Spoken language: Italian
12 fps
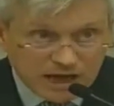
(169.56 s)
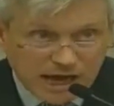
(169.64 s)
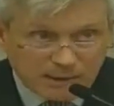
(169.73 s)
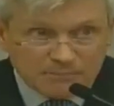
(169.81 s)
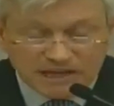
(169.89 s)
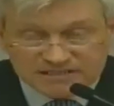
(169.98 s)

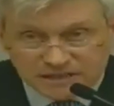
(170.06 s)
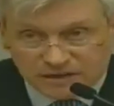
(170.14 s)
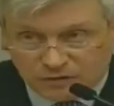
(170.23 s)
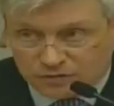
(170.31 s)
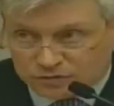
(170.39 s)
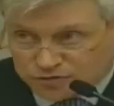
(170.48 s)
abbia sì
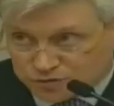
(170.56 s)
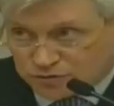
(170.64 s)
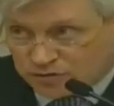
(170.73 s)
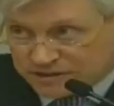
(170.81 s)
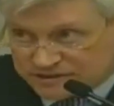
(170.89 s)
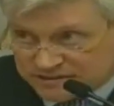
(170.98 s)

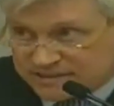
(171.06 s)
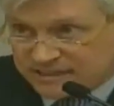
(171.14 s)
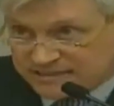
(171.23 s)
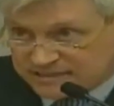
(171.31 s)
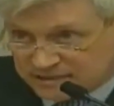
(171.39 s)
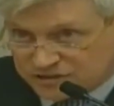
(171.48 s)
riconosciuto
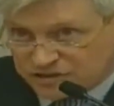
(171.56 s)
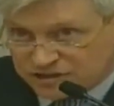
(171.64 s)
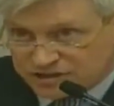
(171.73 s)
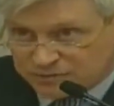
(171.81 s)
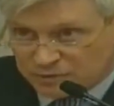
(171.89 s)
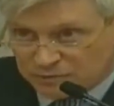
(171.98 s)
l'esistenza di
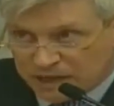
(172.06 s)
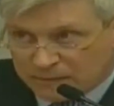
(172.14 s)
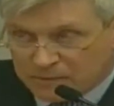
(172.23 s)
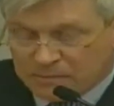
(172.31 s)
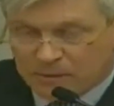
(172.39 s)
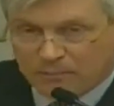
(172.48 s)
certi
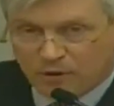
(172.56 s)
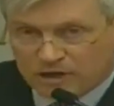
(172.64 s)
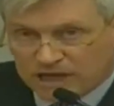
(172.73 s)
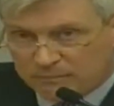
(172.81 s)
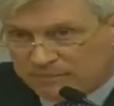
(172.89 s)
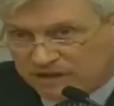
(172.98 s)
problemi, ma poi
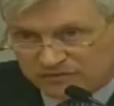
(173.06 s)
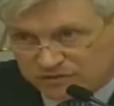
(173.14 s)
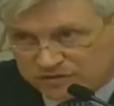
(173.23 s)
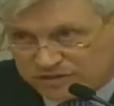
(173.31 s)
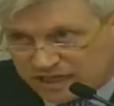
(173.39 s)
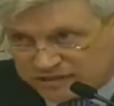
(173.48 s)
li abbia
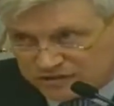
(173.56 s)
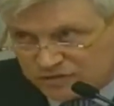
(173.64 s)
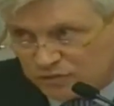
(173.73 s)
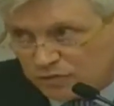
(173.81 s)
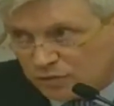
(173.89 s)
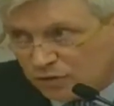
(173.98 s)
affrontati
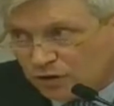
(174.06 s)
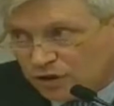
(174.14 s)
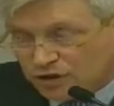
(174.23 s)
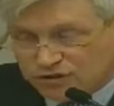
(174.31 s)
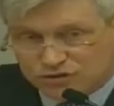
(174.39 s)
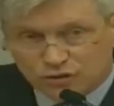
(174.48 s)
solo,
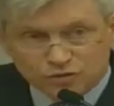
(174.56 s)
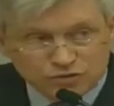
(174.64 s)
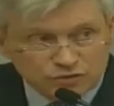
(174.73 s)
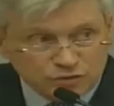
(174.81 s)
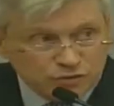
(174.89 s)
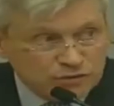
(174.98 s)

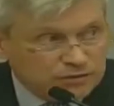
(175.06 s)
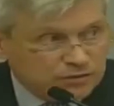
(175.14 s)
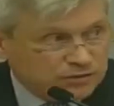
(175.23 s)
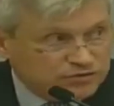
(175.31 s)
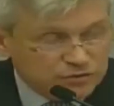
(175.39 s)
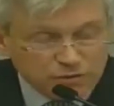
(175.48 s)
sotto,
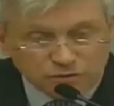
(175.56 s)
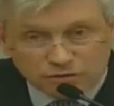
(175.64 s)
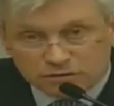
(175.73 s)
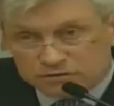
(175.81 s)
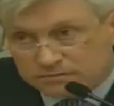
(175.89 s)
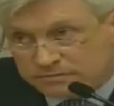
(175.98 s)
eh,
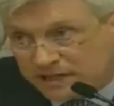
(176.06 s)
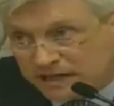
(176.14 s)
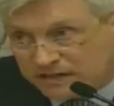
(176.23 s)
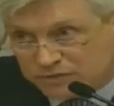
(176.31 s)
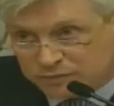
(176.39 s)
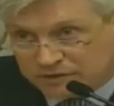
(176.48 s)
solo
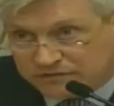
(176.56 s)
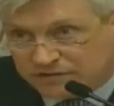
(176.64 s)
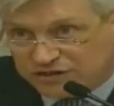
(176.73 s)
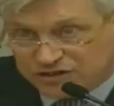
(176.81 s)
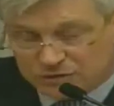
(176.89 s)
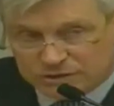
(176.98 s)
nella
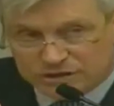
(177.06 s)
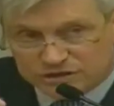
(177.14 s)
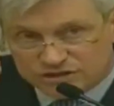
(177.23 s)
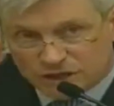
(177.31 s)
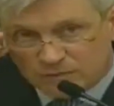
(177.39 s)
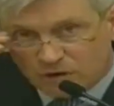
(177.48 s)
superficie, quindi
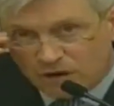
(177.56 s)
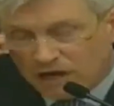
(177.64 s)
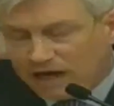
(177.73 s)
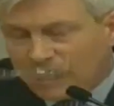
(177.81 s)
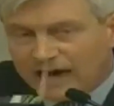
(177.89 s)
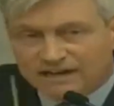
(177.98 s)
diciamo
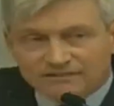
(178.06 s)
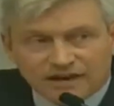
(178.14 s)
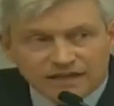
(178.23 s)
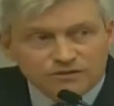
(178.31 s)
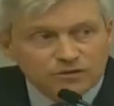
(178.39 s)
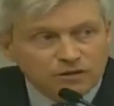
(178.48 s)

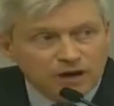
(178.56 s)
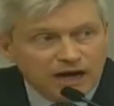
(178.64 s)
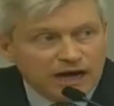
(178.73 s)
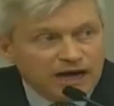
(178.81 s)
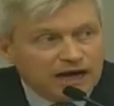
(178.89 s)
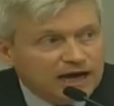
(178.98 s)
arrivando
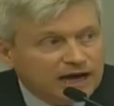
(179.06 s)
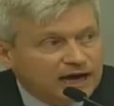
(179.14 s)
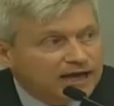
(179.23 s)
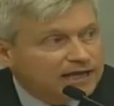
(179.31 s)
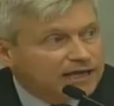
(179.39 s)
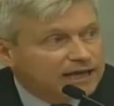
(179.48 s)
a,
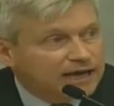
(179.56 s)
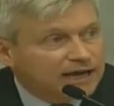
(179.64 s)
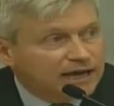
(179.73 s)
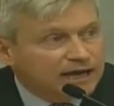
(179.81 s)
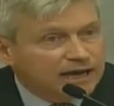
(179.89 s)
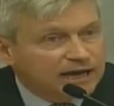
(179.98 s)

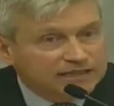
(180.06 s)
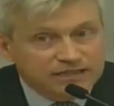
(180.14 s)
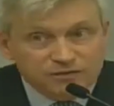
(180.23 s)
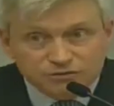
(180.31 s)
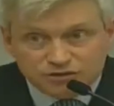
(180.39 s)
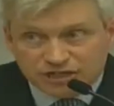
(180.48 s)
a, a
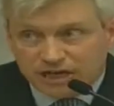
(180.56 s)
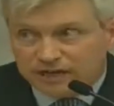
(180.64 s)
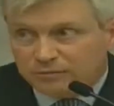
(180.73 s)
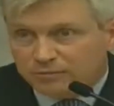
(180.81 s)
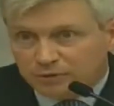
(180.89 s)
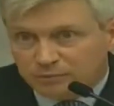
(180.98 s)

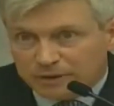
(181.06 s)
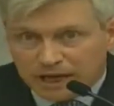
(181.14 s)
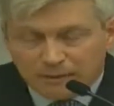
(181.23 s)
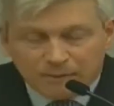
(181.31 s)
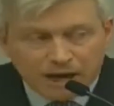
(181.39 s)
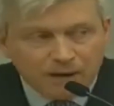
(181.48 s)
denunciare un
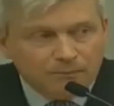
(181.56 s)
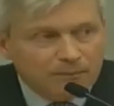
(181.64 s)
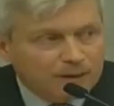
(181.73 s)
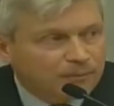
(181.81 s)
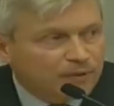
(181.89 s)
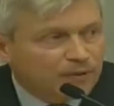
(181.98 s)
problema,
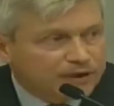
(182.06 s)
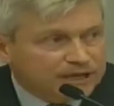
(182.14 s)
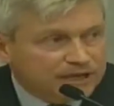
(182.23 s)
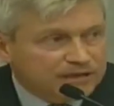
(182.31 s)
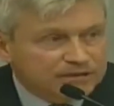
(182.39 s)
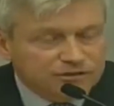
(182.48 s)
ma
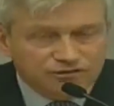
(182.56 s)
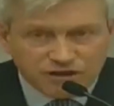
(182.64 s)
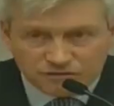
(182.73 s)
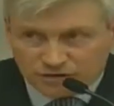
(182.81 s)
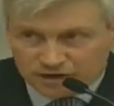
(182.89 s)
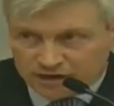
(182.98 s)
poi
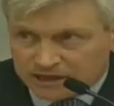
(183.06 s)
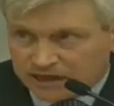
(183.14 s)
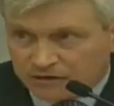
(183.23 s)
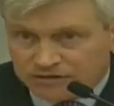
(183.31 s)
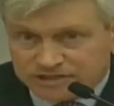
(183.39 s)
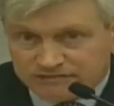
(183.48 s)
dicendo che
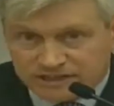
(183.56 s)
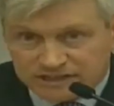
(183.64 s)
la cosa va